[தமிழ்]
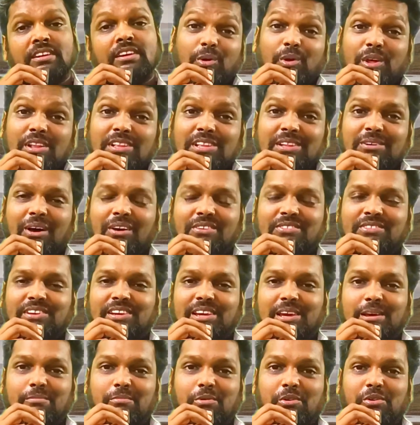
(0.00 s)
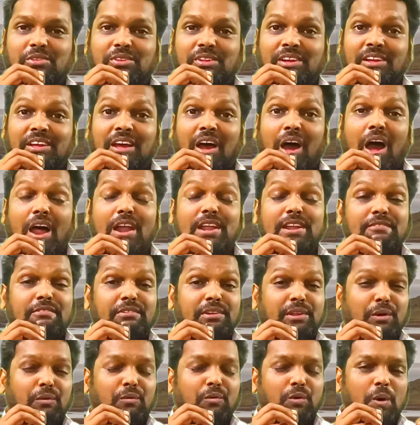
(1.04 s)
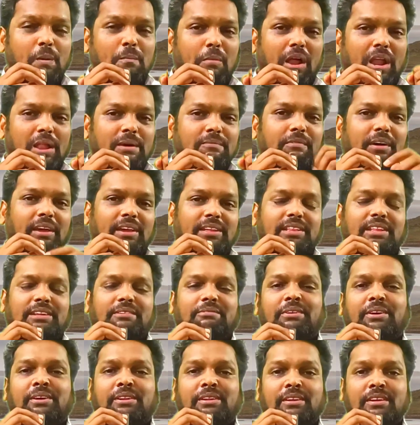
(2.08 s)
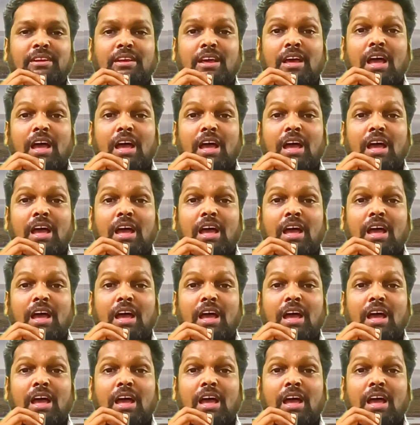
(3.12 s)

தொடர்ந்து வாசிக்கிற பொழுது ஆண்டவர் எவ்வளவு பலம் வாய்ந்தவர்